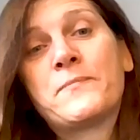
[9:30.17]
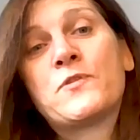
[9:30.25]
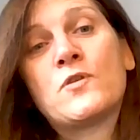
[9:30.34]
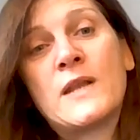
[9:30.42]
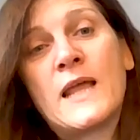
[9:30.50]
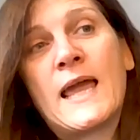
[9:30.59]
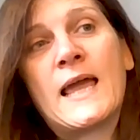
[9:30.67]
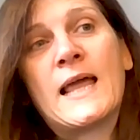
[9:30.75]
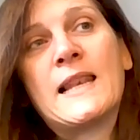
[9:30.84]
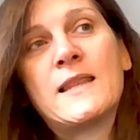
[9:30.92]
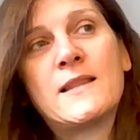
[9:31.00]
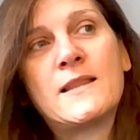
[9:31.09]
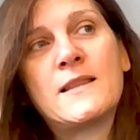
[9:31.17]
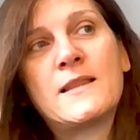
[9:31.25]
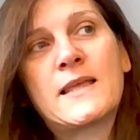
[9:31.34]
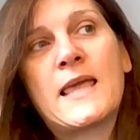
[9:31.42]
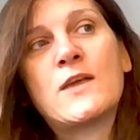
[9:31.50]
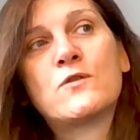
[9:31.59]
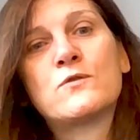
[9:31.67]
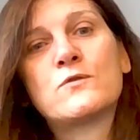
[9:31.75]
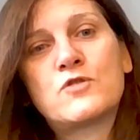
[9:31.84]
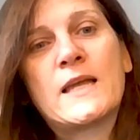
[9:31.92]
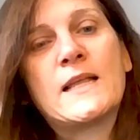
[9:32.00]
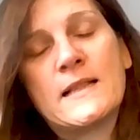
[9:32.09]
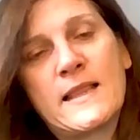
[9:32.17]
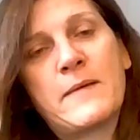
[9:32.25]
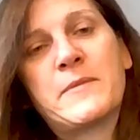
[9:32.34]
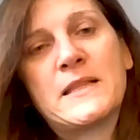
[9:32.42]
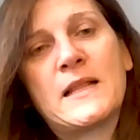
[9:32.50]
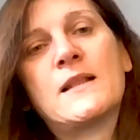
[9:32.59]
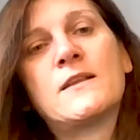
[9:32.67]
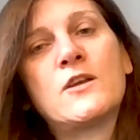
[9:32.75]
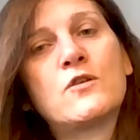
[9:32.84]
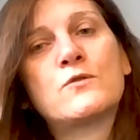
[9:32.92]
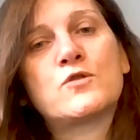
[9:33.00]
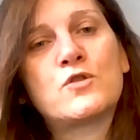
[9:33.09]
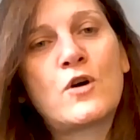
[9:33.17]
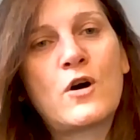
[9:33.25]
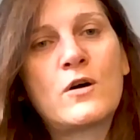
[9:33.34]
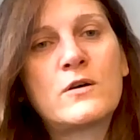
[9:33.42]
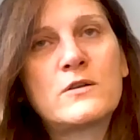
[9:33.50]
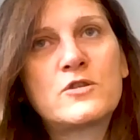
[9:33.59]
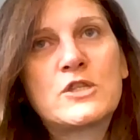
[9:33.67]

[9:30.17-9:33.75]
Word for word: non è mm, che io non, cioè il tema del io non so